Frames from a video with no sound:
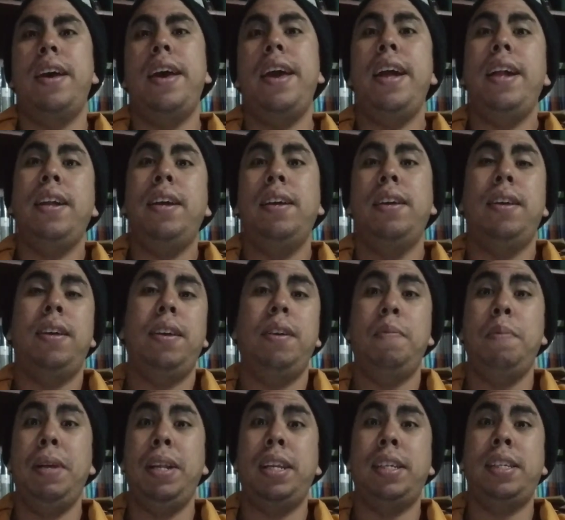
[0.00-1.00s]
Él,
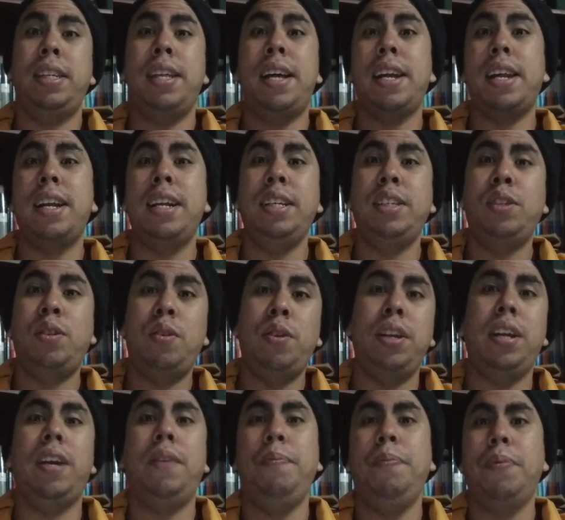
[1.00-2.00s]
mientras se narra la
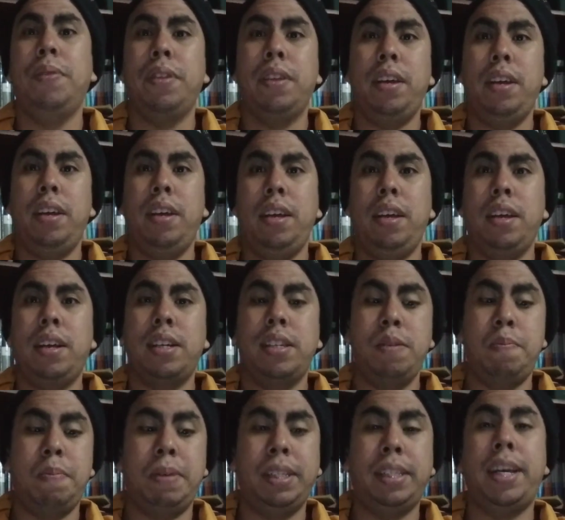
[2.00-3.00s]
historia que
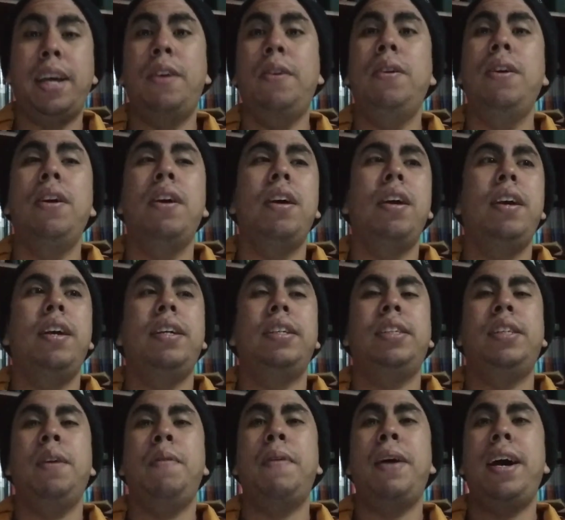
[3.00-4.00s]
se han pasado,
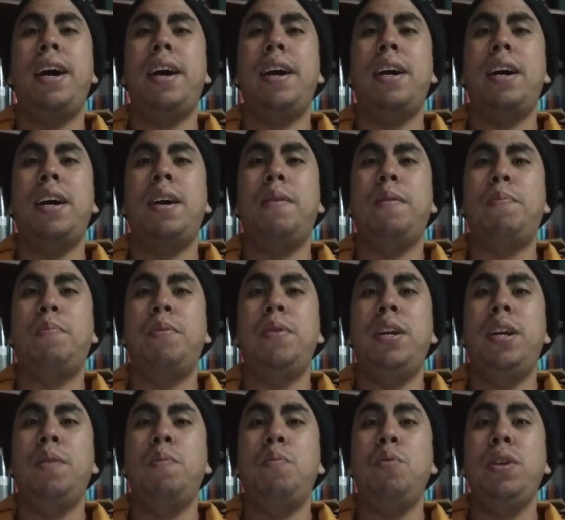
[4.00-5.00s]
se va a
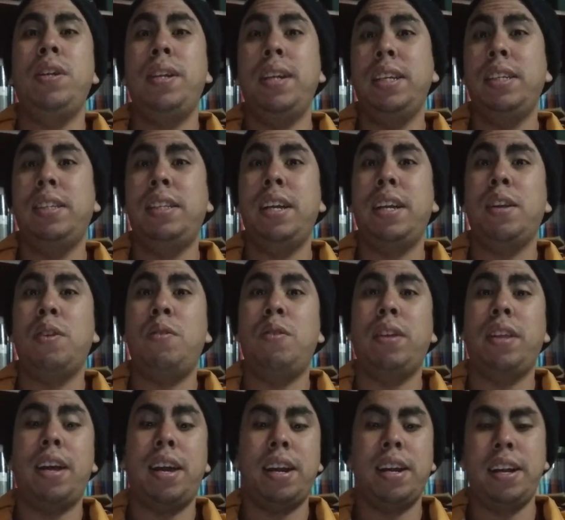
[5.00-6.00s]
poner muy triste
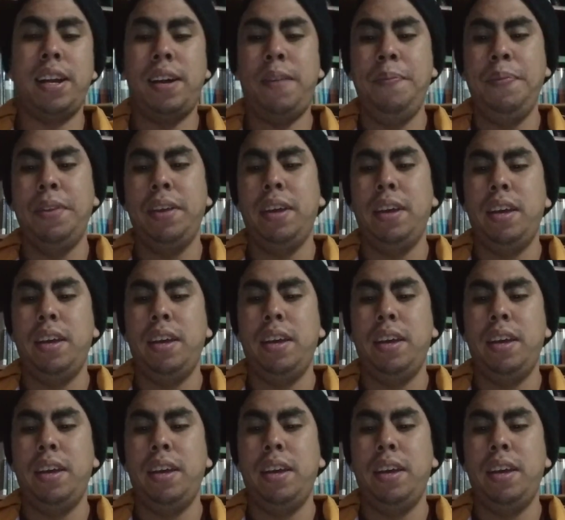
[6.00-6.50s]
recordarla